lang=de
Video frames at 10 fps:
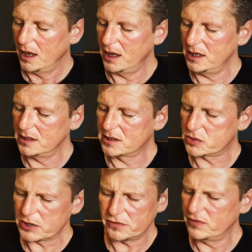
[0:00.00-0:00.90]

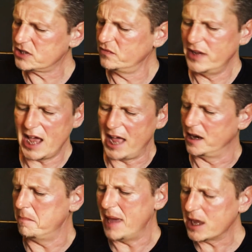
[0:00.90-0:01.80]
Inzwischen wissen wir eine
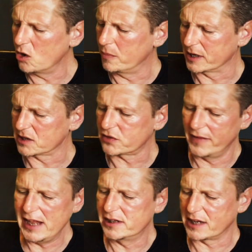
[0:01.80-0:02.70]
Menge über das
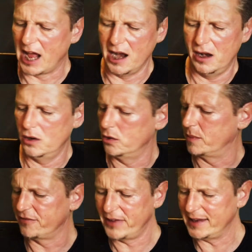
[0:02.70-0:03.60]
Weltall,
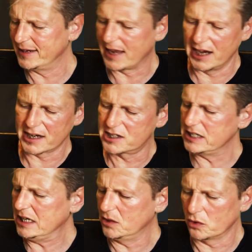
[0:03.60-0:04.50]
über ferne
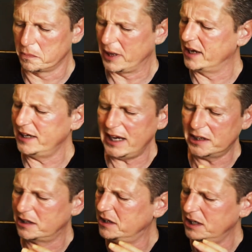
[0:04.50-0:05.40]
Galaxien und
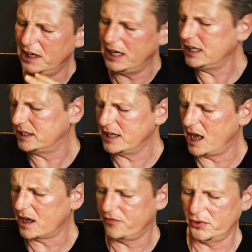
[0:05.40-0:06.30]
Planeten, die
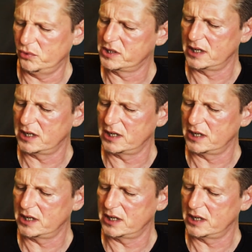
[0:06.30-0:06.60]
Lichtjahre von uns